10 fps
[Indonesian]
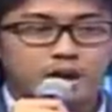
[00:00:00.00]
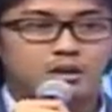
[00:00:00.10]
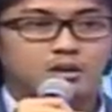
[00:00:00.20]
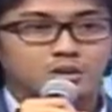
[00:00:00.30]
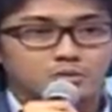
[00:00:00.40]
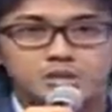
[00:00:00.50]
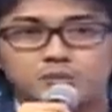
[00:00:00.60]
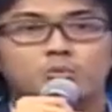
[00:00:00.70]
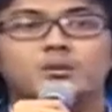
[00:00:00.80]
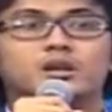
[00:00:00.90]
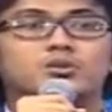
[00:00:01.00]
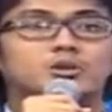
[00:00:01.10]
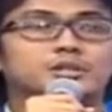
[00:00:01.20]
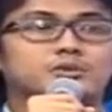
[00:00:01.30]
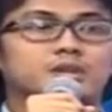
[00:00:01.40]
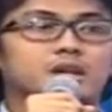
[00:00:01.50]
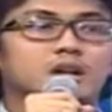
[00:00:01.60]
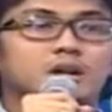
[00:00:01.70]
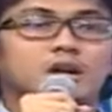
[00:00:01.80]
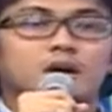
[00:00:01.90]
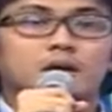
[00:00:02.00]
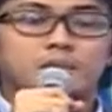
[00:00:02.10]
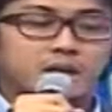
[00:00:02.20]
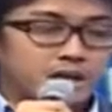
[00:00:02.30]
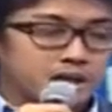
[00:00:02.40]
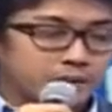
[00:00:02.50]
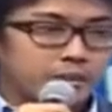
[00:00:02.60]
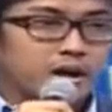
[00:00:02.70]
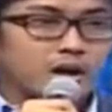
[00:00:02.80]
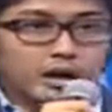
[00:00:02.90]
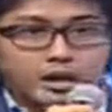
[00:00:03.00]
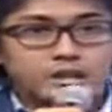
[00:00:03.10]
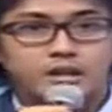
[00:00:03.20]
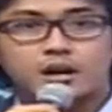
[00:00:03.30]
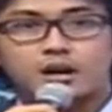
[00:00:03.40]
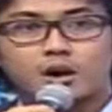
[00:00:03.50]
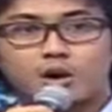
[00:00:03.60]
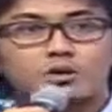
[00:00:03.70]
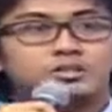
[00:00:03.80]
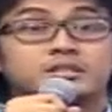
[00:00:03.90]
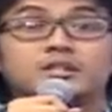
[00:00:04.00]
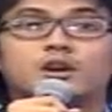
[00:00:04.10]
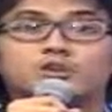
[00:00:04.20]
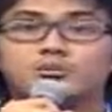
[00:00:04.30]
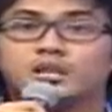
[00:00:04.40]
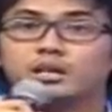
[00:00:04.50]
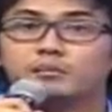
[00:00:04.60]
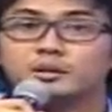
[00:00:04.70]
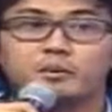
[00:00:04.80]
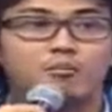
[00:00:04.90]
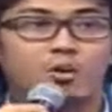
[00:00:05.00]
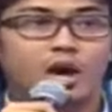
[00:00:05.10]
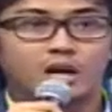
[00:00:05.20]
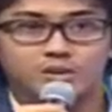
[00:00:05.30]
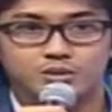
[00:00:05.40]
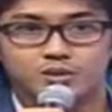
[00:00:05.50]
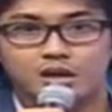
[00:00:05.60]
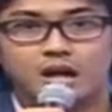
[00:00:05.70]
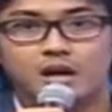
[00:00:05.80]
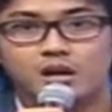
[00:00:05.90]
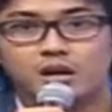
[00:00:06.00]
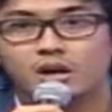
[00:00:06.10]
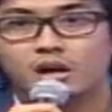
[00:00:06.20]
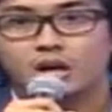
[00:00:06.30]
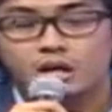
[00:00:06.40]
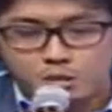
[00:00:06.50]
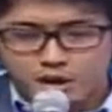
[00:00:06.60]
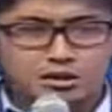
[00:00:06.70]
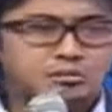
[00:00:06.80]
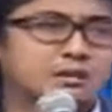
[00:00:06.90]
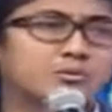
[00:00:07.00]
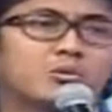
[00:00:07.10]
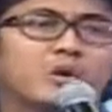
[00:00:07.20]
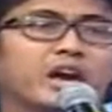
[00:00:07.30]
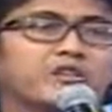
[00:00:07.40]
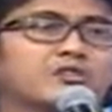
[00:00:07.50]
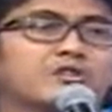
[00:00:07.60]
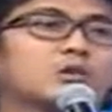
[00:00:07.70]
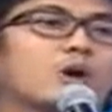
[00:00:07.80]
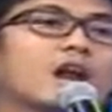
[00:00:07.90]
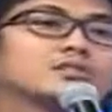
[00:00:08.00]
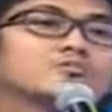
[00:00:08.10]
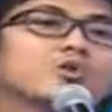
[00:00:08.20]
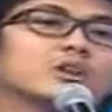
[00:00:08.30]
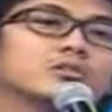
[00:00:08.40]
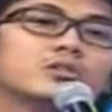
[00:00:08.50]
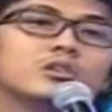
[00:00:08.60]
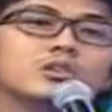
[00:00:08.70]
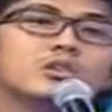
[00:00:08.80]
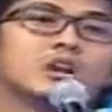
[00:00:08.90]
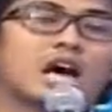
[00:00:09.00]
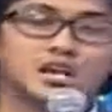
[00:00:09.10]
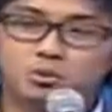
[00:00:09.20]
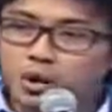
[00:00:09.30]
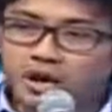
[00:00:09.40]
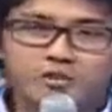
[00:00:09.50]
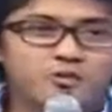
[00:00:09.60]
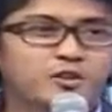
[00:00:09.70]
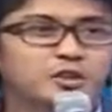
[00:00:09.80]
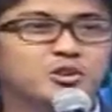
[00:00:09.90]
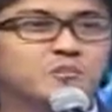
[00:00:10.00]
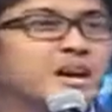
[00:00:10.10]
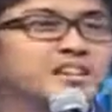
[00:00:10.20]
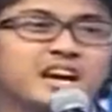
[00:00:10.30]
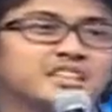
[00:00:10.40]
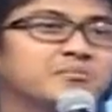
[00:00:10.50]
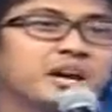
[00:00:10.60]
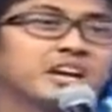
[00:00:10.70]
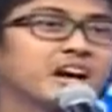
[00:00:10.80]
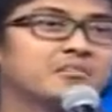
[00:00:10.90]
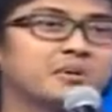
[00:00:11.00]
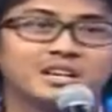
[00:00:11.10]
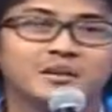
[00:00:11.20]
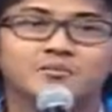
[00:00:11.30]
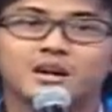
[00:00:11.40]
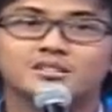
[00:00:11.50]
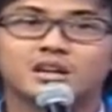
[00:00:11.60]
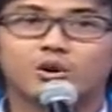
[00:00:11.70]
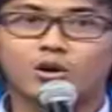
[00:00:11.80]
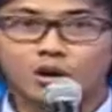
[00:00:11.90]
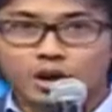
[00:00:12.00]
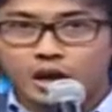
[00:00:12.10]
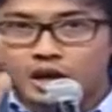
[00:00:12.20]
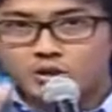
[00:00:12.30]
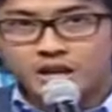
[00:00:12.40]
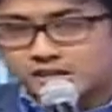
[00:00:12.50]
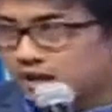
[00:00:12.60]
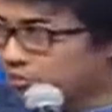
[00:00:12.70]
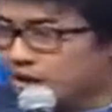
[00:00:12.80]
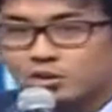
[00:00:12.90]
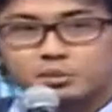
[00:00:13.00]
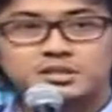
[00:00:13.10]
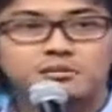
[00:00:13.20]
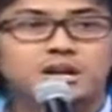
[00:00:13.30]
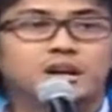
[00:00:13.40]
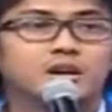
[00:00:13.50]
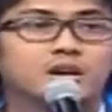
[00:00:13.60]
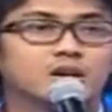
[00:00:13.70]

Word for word: yang bisa booming gitu. Harus itu kita bikin game yang yang kita orang Indonesia seneng gitu. Misalnya game sepak bola gitu ya enggak, Dibikin kan jadi biar WE FIFA tuh kalah semua gitu. Karena di WE FIFA gitu kan biasa aja mainnya kan, main gamenya biasa. Kalau Indonesia yang bikin tuh pasti lebih keren